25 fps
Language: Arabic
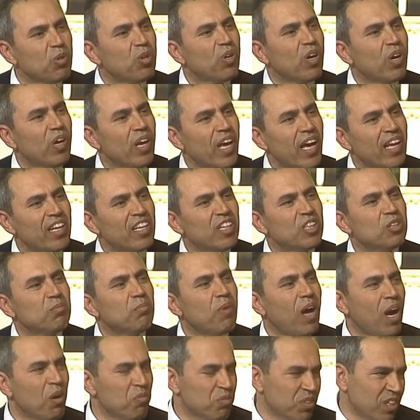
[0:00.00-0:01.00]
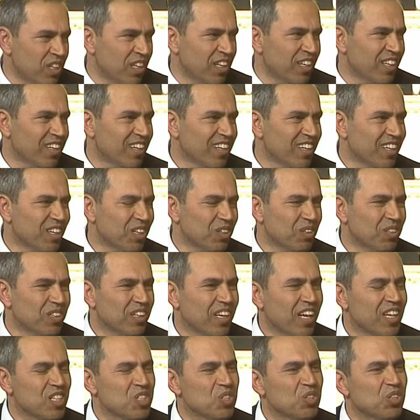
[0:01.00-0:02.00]
كواياني يعني دمعوني
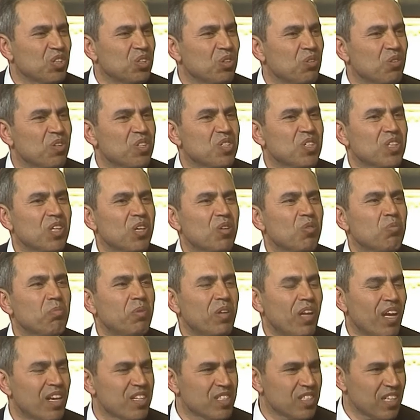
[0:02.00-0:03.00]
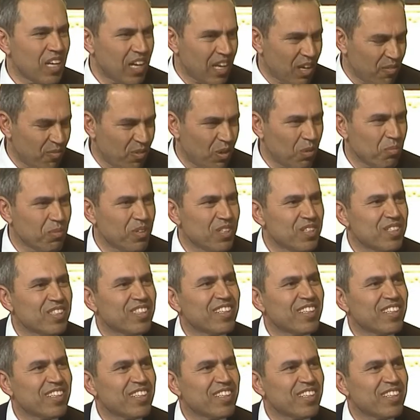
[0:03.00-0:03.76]
اسريو استي وبالحصه كفر بيستي